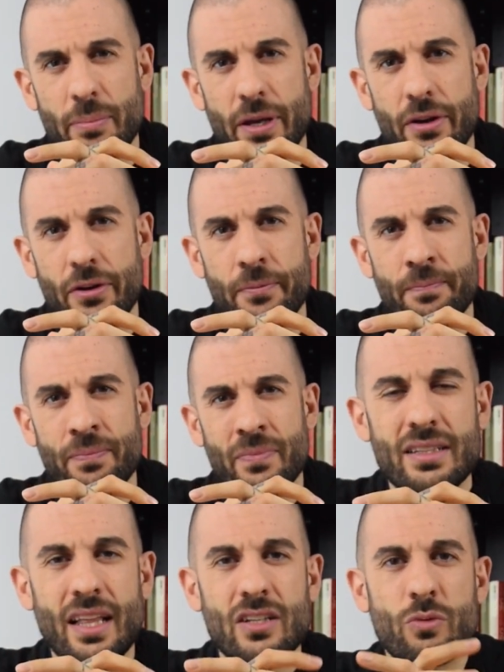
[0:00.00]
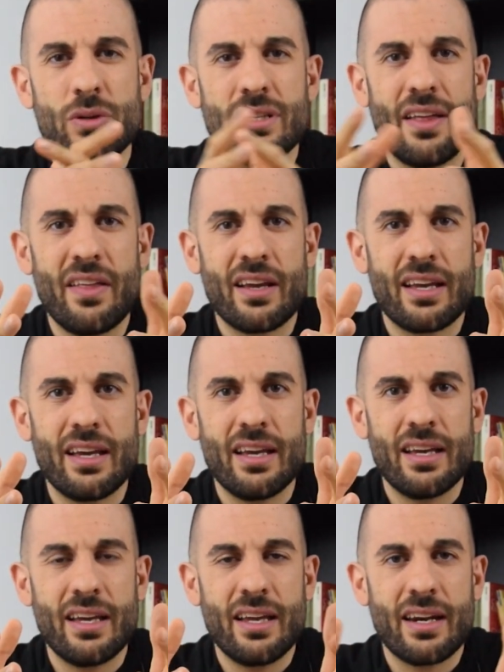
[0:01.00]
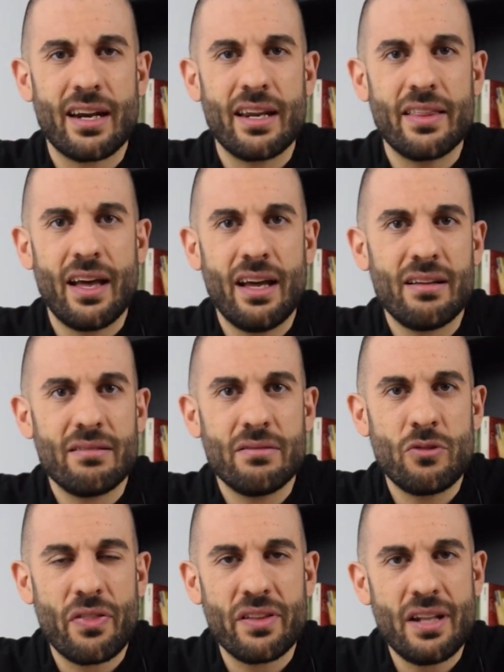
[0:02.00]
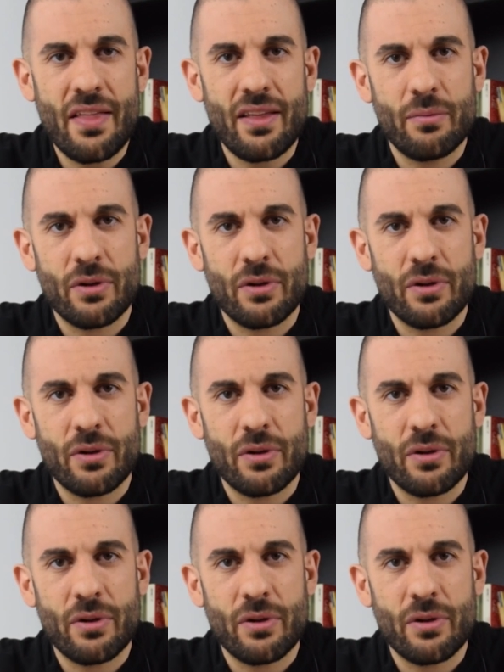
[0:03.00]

pero te das cuenta de que en realidad no hacen nada,